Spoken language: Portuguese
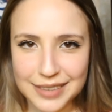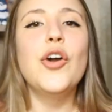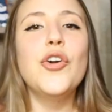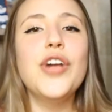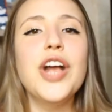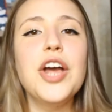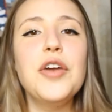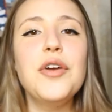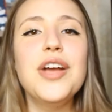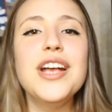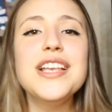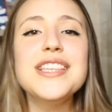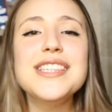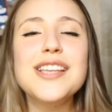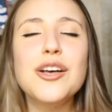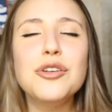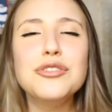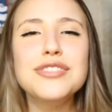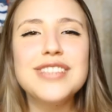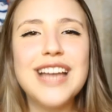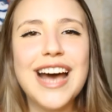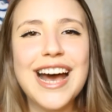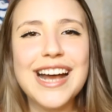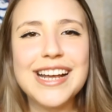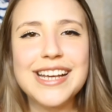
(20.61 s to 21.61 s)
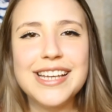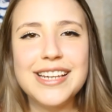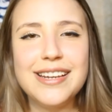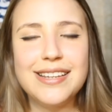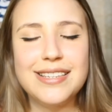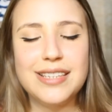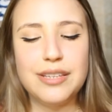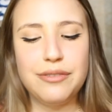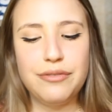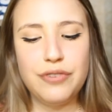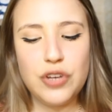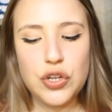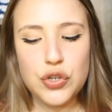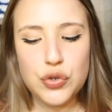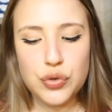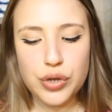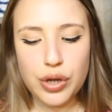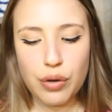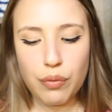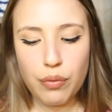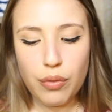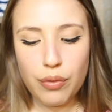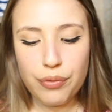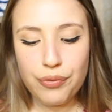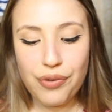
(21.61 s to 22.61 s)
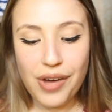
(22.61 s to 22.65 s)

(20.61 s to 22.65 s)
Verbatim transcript: Eu quero ressaltar aqui nesse vídeo que eu vou